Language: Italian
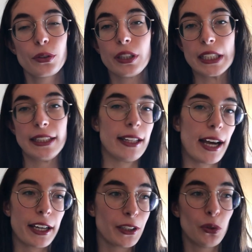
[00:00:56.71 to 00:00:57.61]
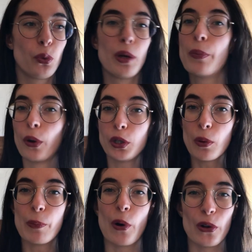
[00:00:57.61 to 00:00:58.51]
dire dai due poli
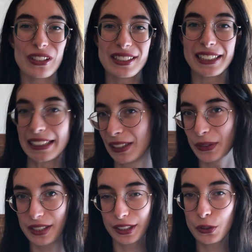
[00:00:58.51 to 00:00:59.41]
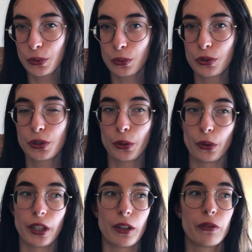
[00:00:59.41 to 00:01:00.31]
opposti di questa
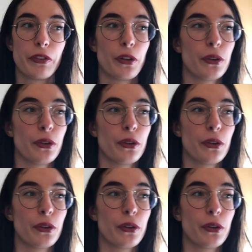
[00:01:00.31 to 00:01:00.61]
discussione, ovvero